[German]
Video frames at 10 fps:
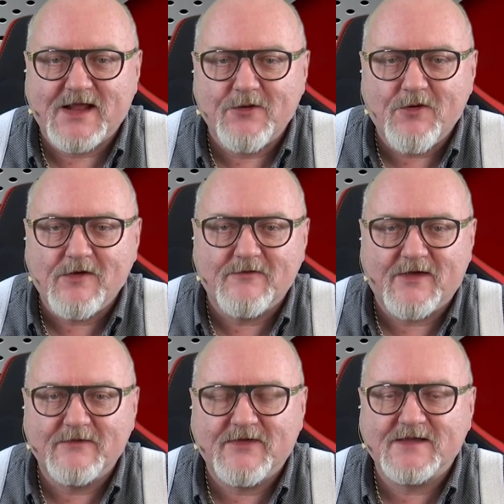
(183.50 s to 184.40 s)
Denn
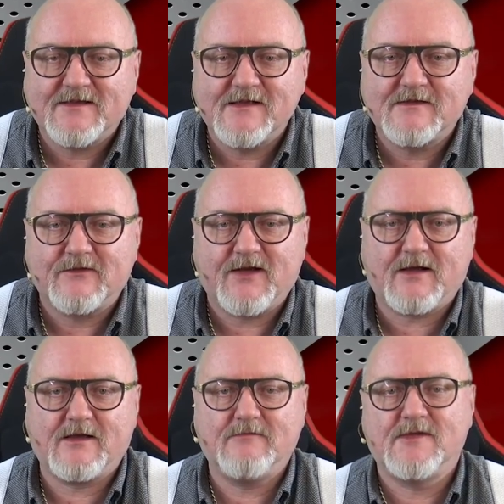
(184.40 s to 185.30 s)
irgendwann fängt es an zu
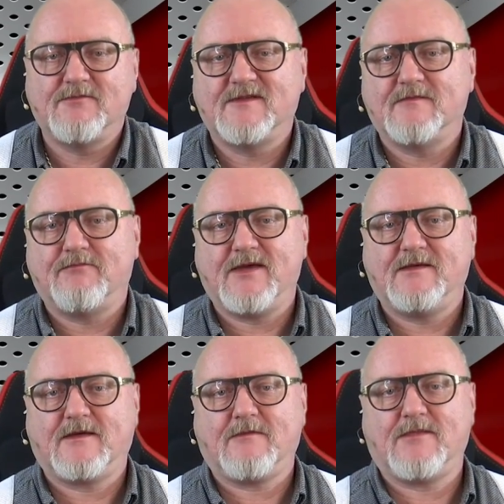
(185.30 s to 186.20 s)
flackern, mit ein bisschen
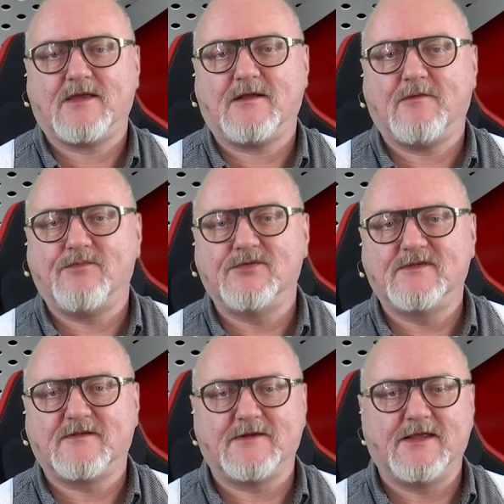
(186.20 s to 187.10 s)
Pech kriegt man dann noch einen
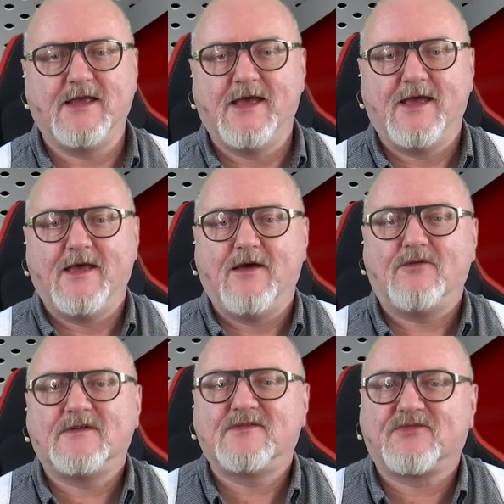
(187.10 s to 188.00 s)
Bluescreen
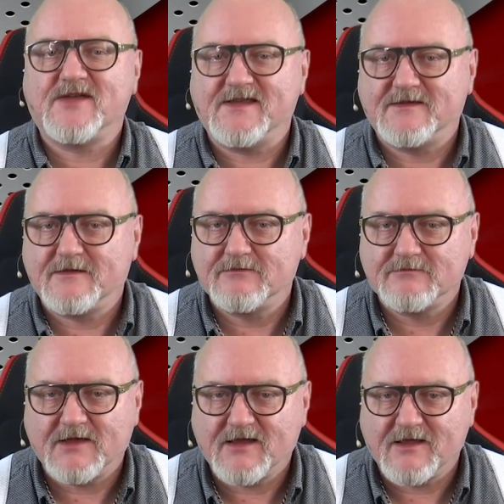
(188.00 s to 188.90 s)
oder es freest.
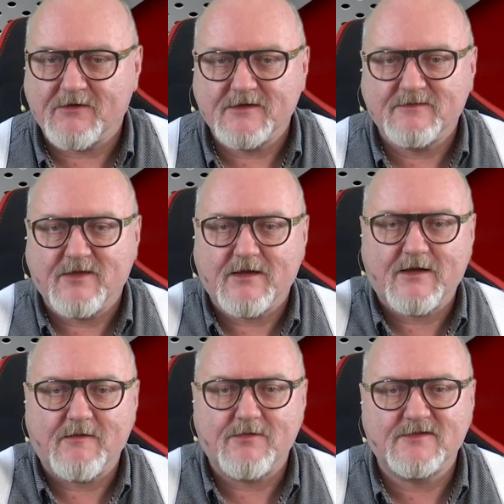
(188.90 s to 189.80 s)
Da geht auch nichts mehr,
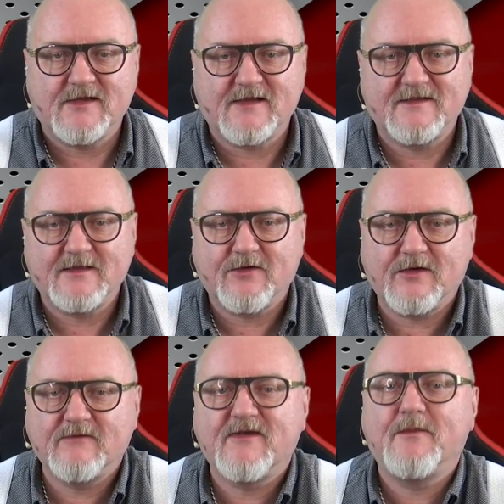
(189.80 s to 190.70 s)
kann man bloß ein Reset
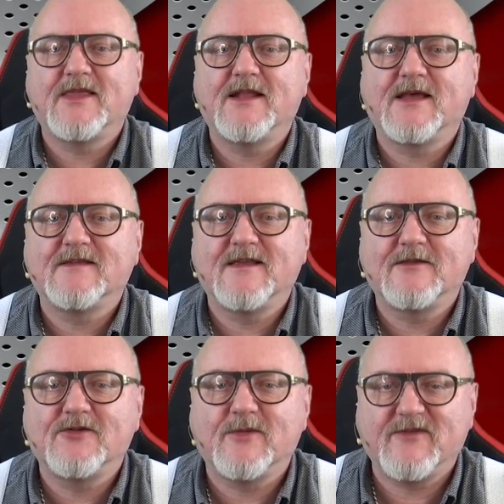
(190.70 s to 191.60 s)
drücken, wenn man den
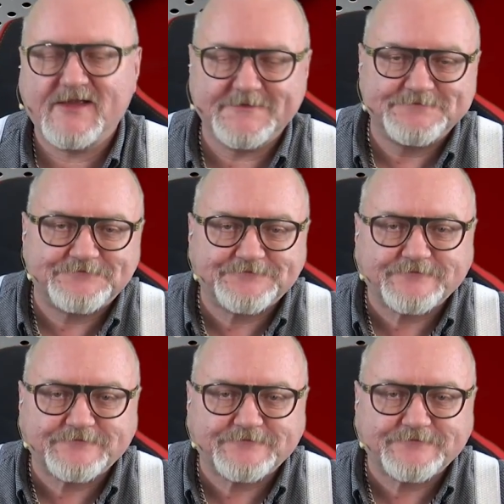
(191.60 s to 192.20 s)
Reset-Knopf hat.